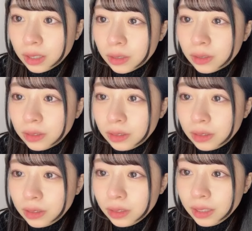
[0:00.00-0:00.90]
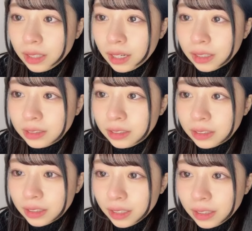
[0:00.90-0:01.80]
本当に感受
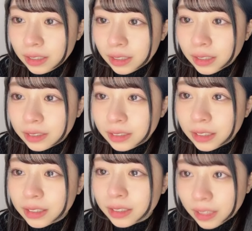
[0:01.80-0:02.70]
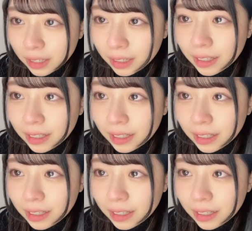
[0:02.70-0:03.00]
性って感じですね